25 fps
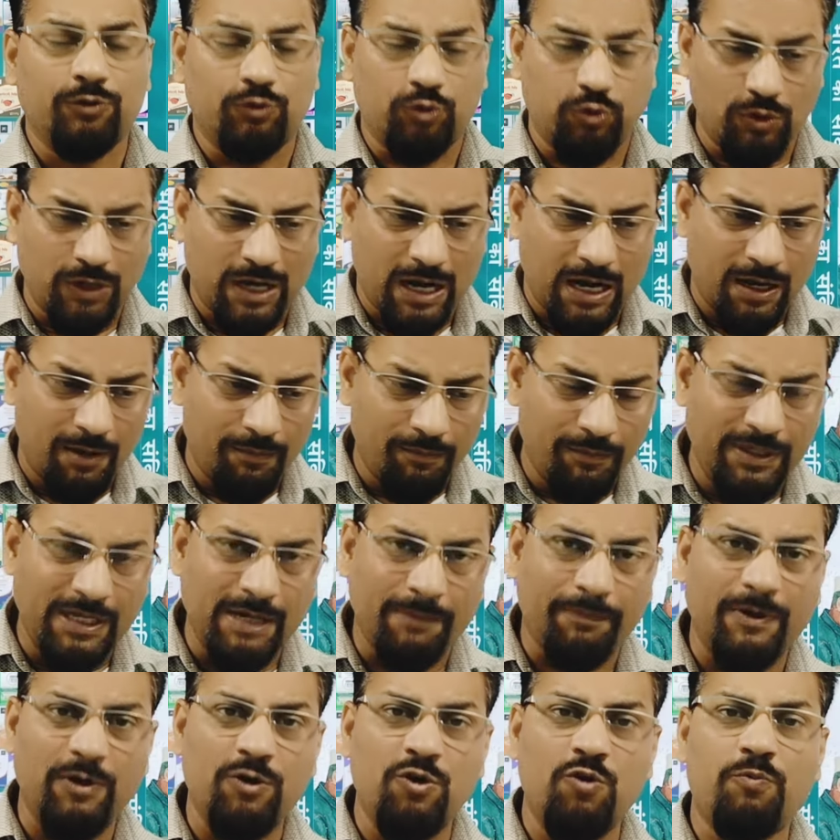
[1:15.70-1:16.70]
थोड़ा हम भी
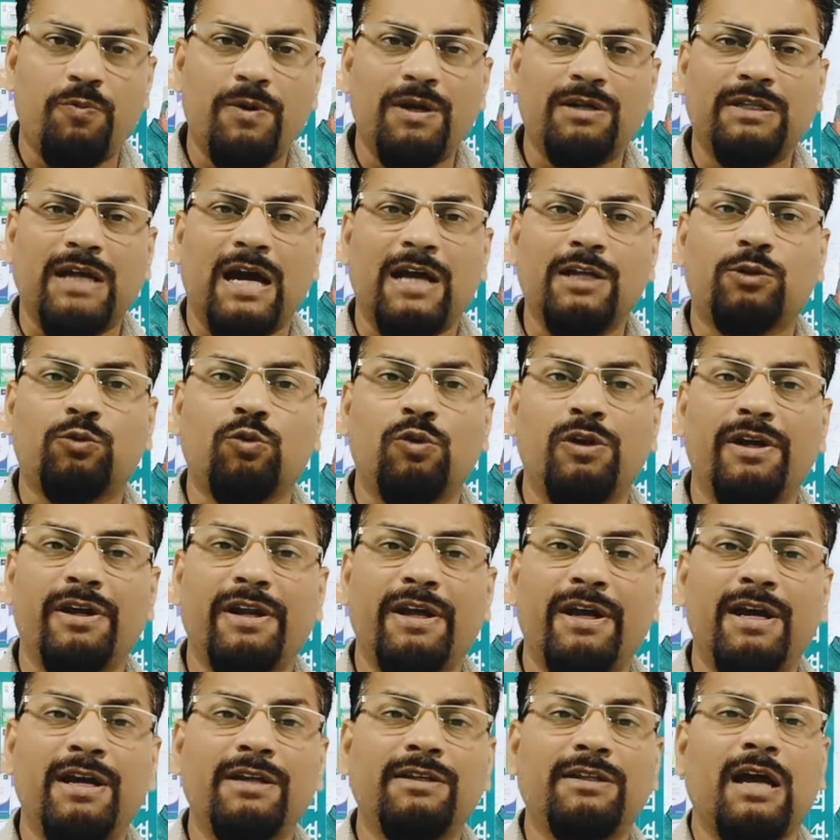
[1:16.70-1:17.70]
अपने ऊपर दायित्व ले
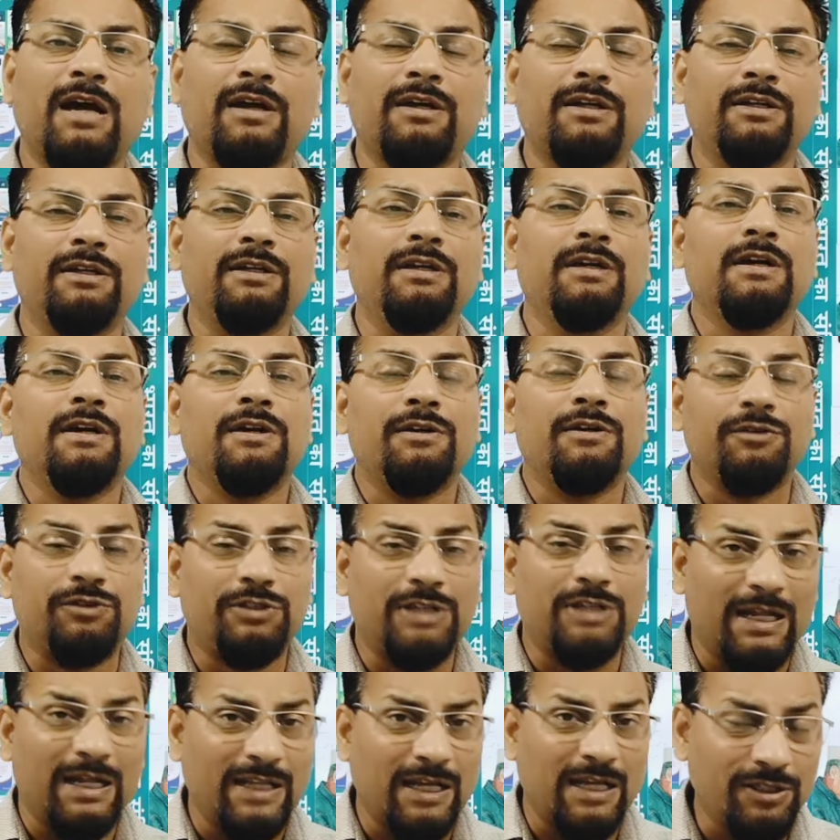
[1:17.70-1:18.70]
रहे हैं ताकि
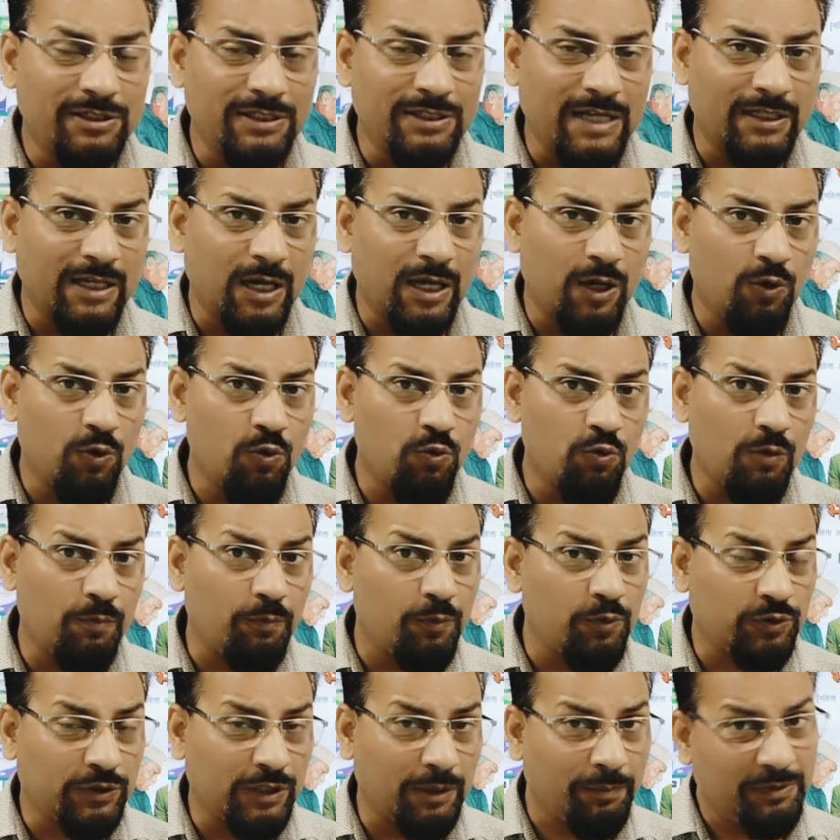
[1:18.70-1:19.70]
ज़्यादा से ज़्यादा लोगों को
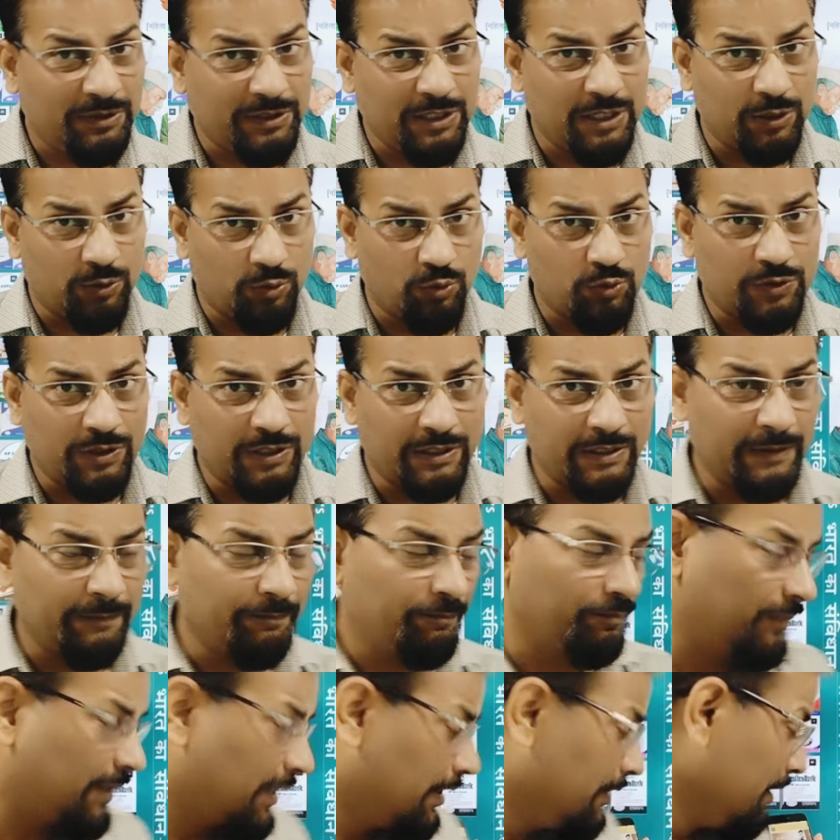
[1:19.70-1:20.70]
पुस्तक वितरित हो सके
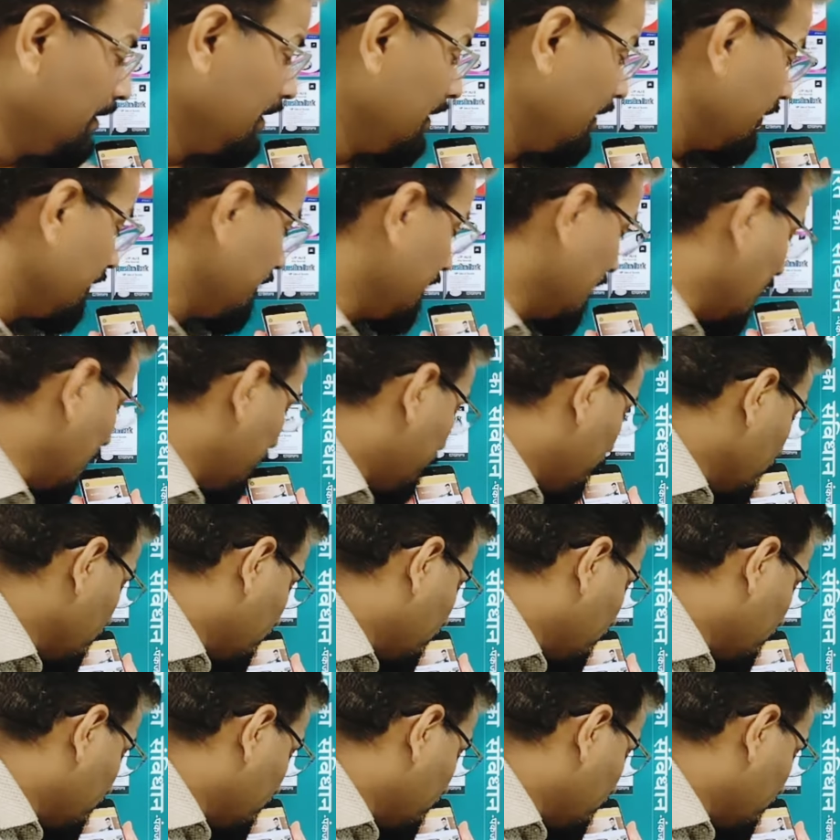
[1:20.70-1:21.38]
यह